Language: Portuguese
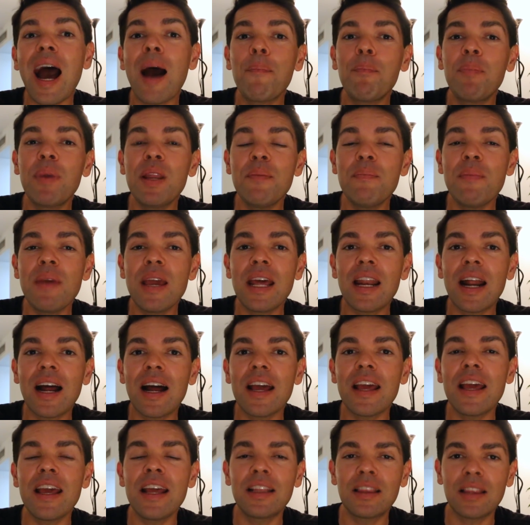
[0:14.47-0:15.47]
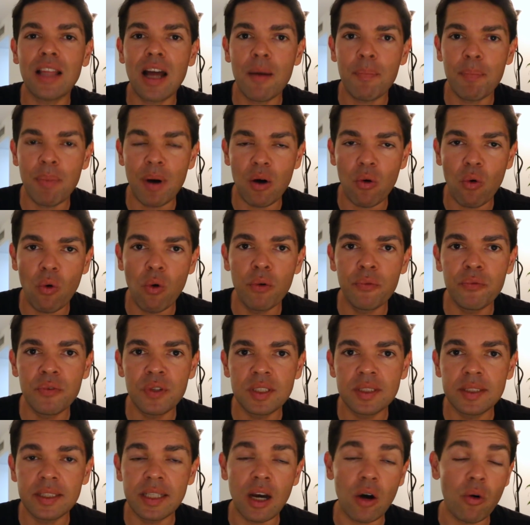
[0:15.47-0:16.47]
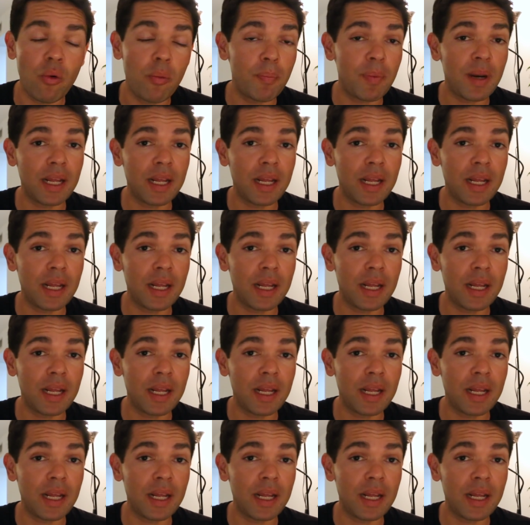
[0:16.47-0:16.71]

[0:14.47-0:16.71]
a primeira etapa oficial.